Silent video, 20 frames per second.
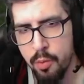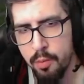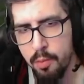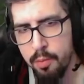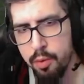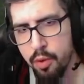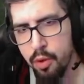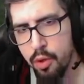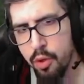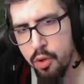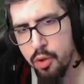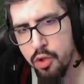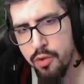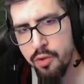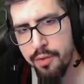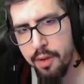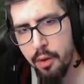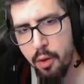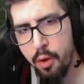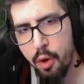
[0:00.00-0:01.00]
Bunun
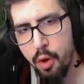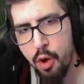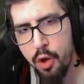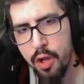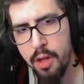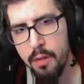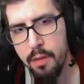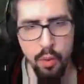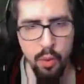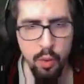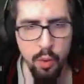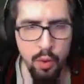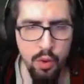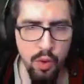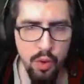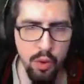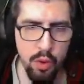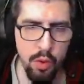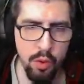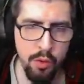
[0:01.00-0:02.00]
ucu öne
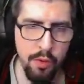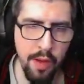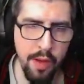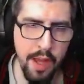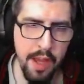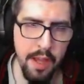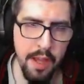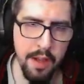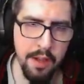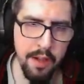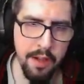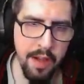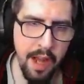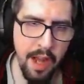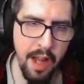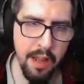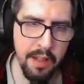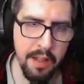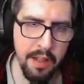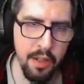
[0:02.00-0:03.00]
uzun ve
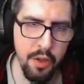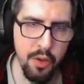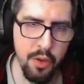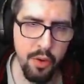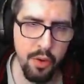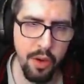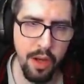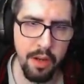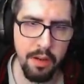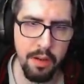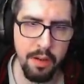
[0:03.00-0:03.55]
kalkık şu an.